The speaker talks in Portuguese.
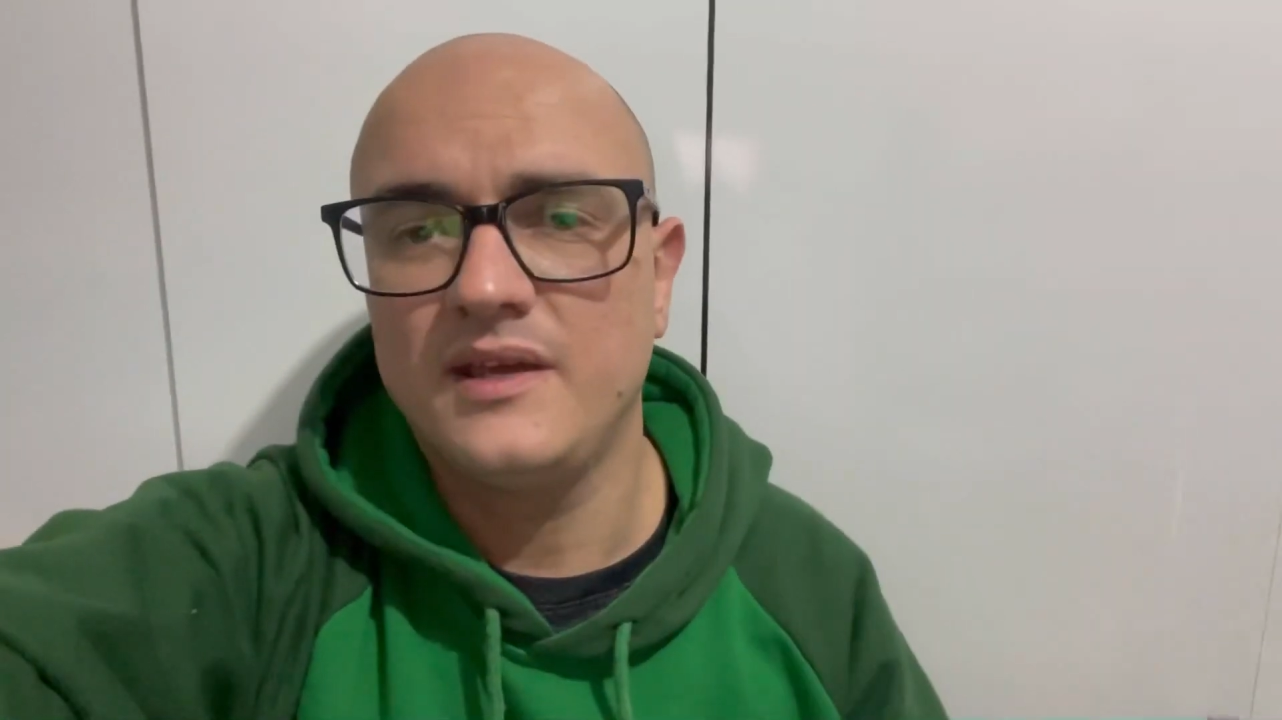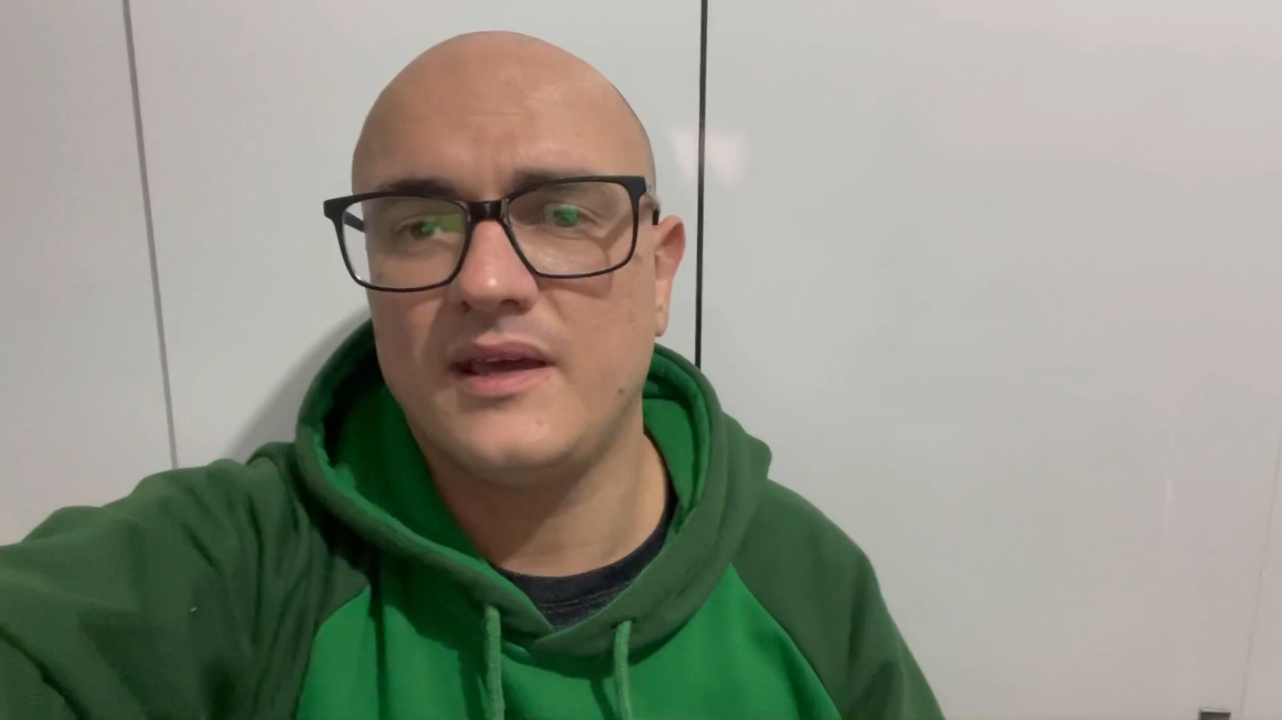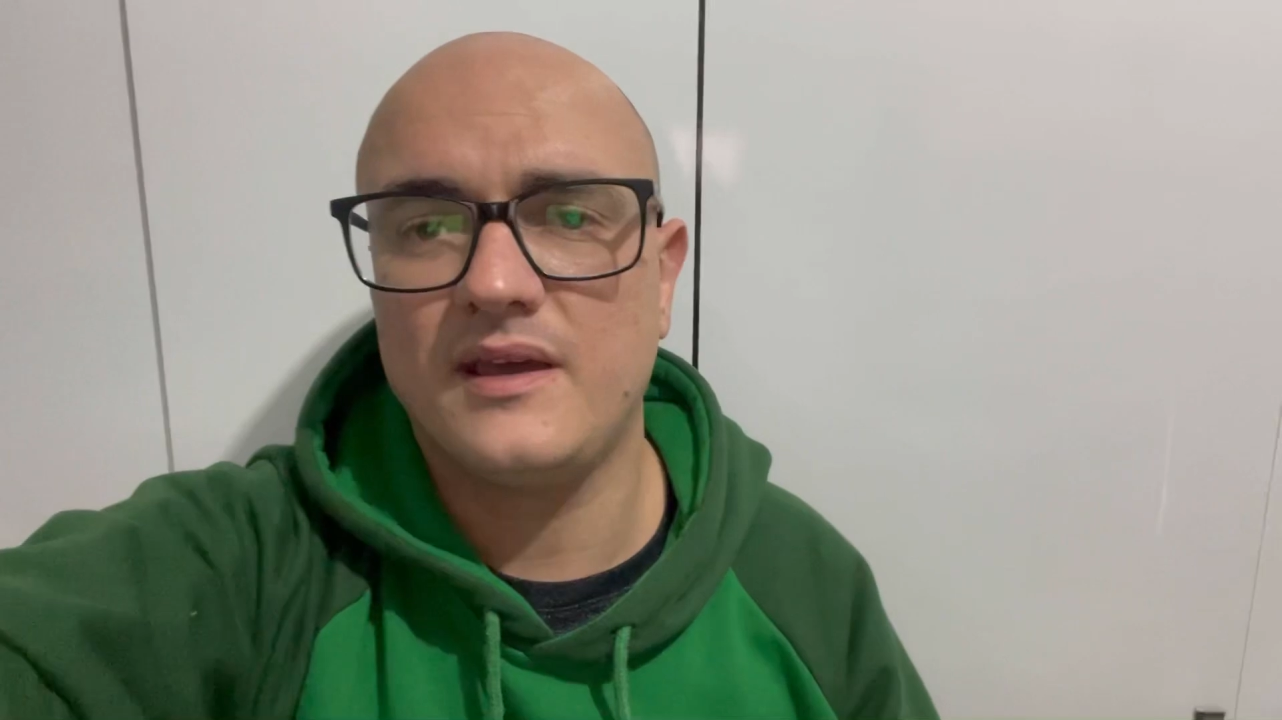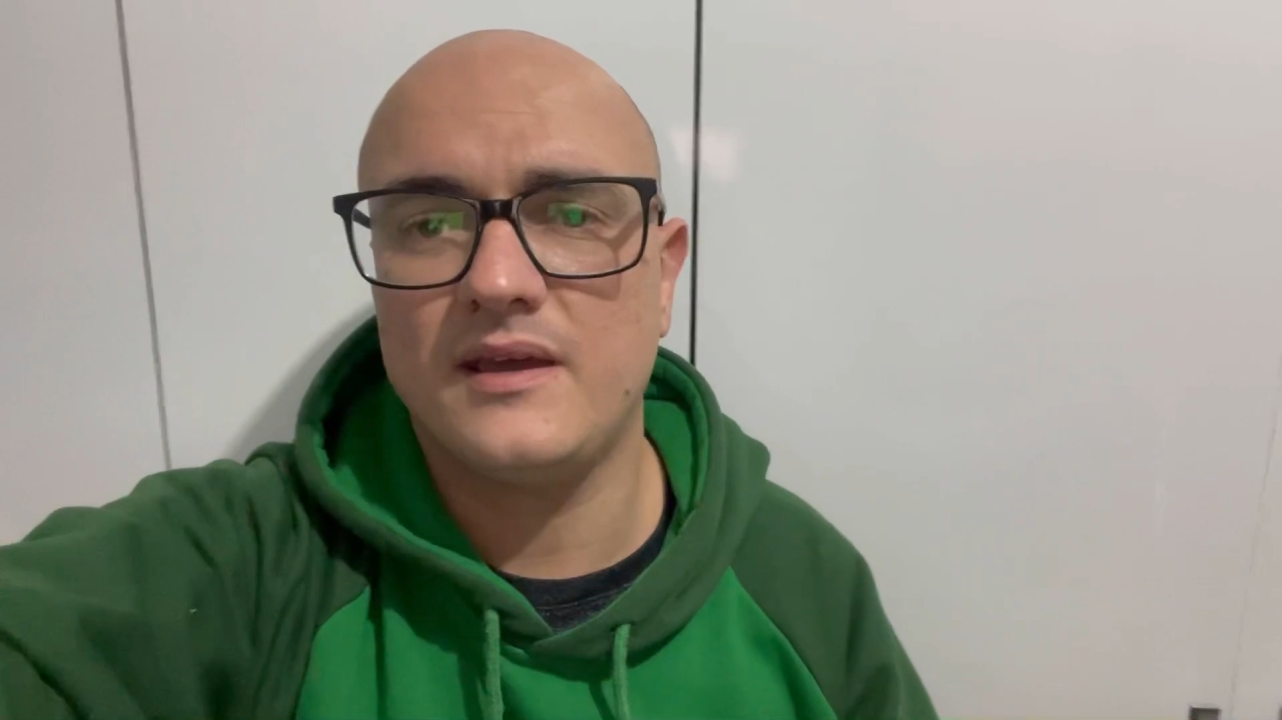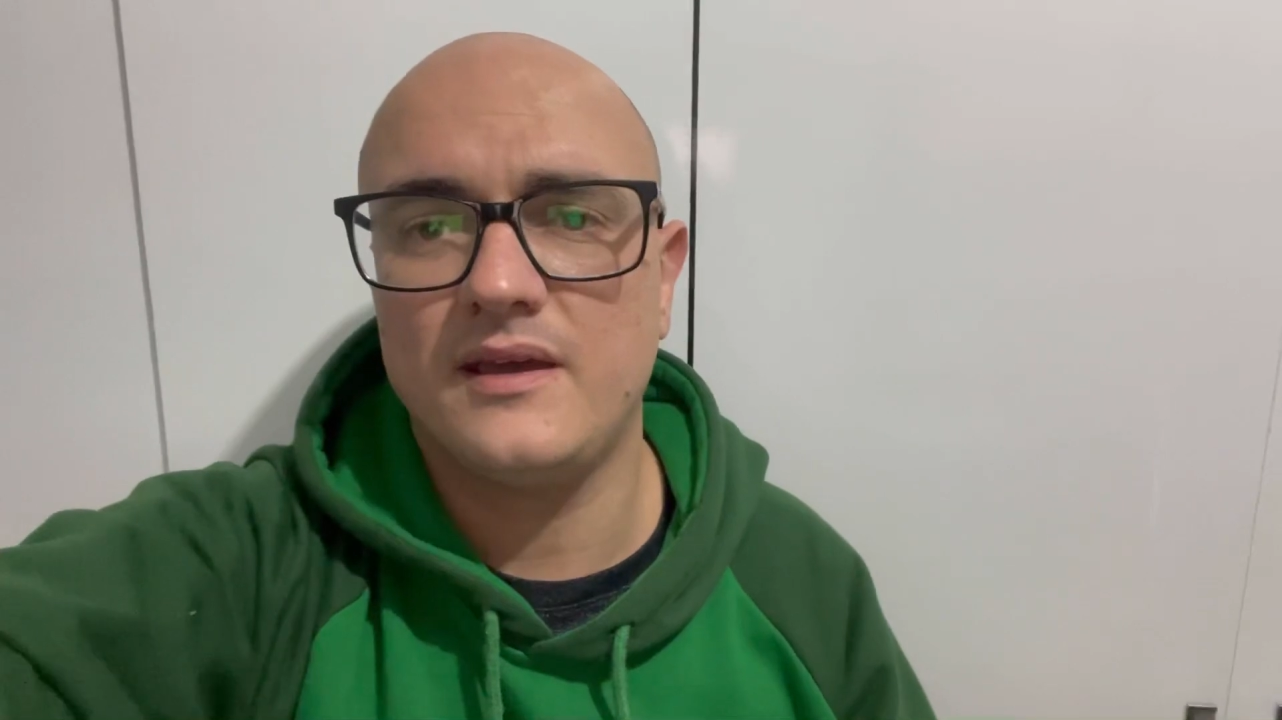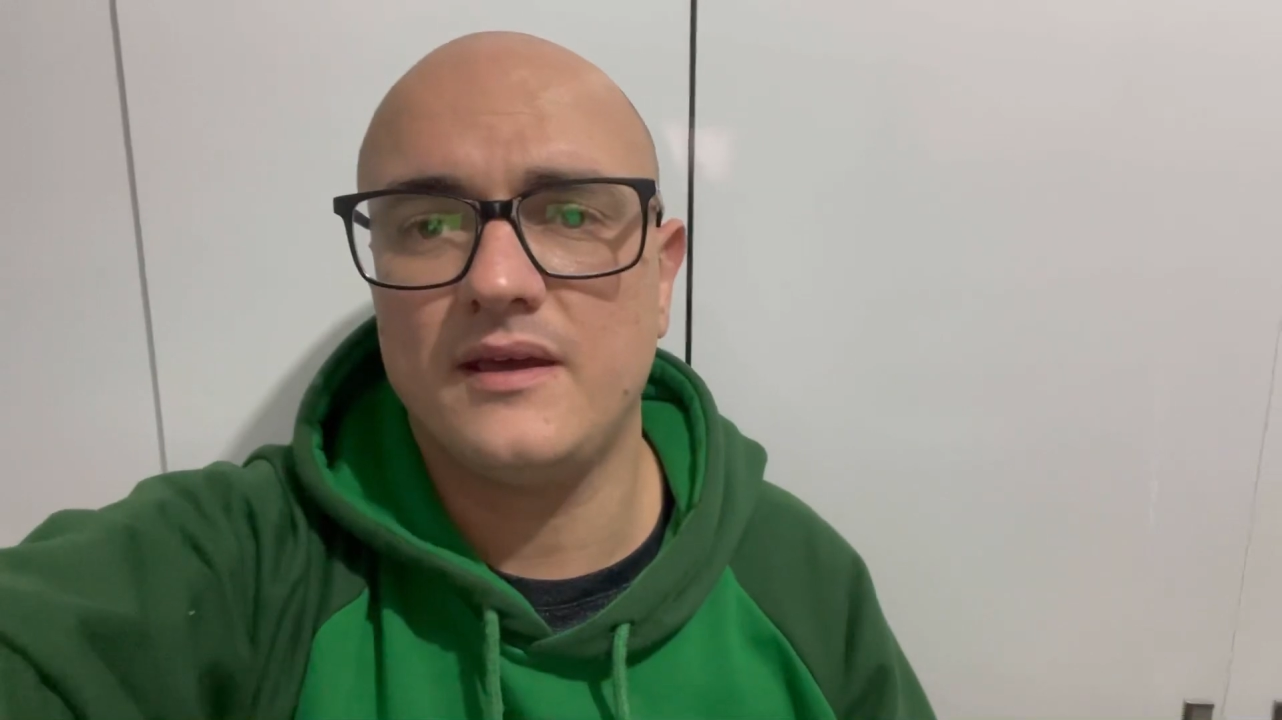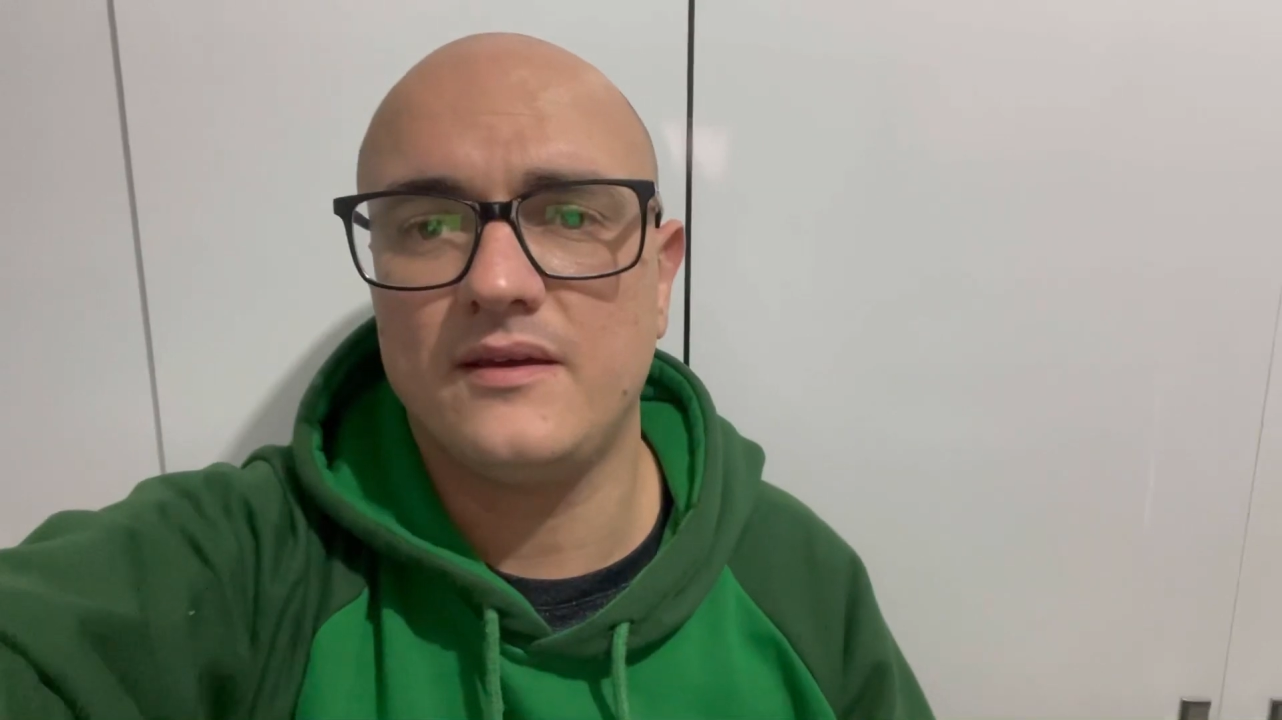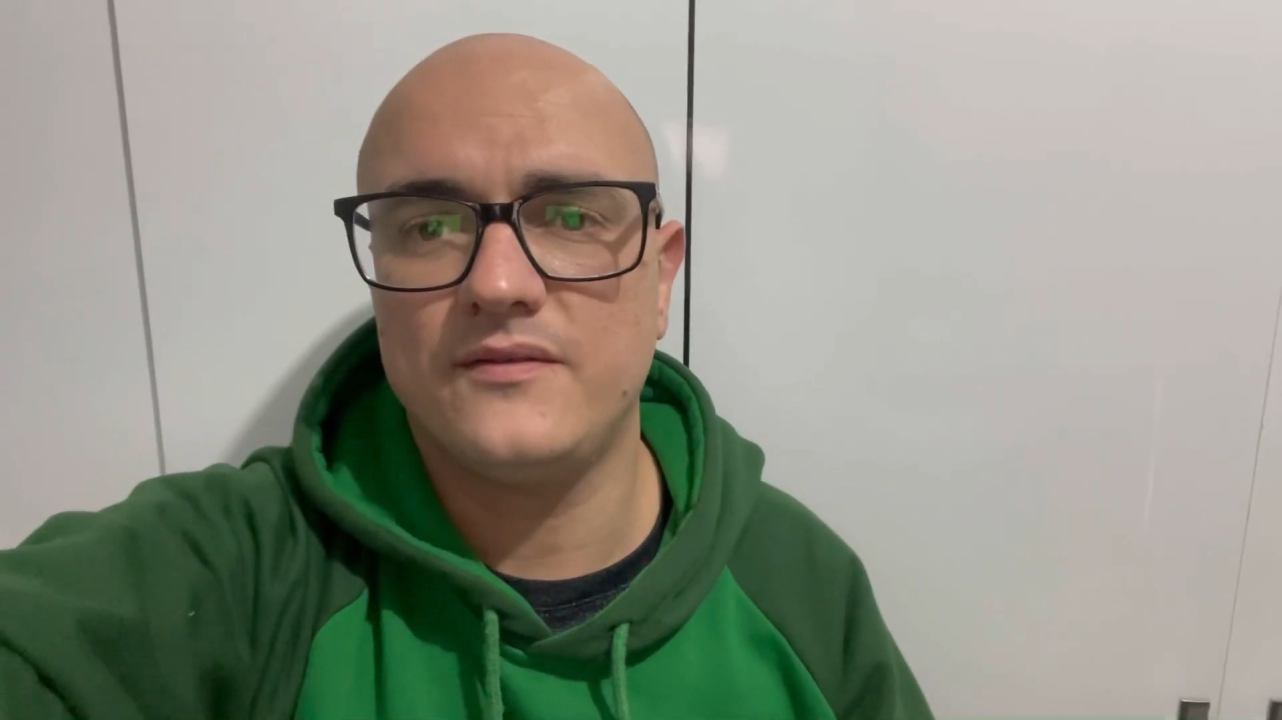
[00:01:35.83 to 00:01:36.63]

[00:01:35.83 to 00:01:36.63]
é,